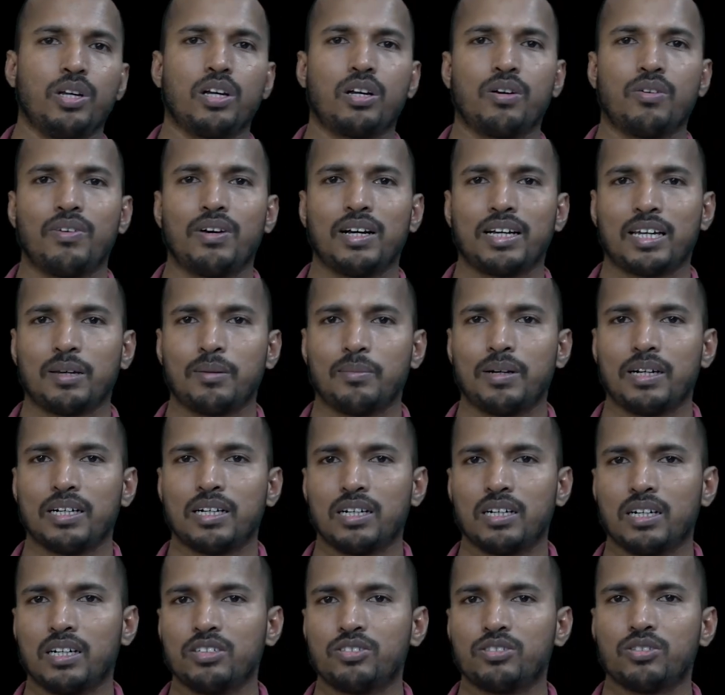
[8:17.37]
యొక్క వాక్య
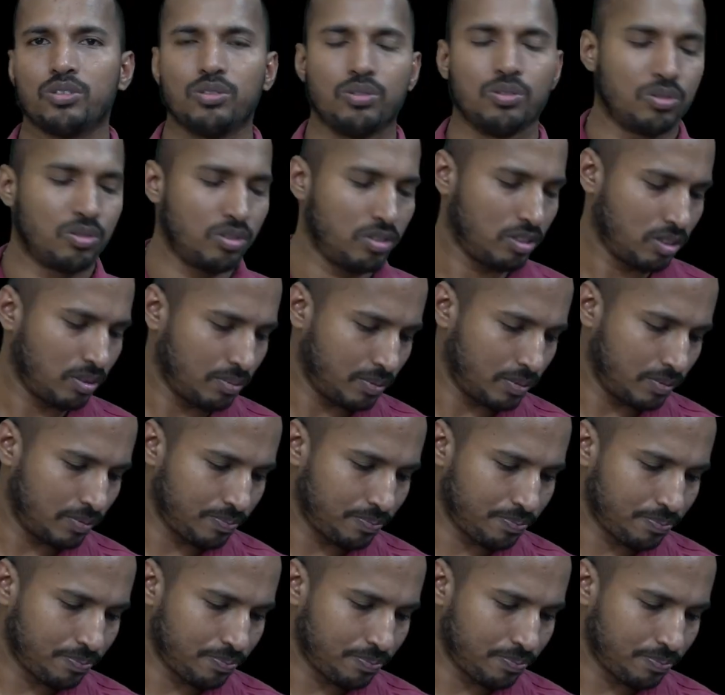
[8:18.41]
భాగంగా చదువుకుందాము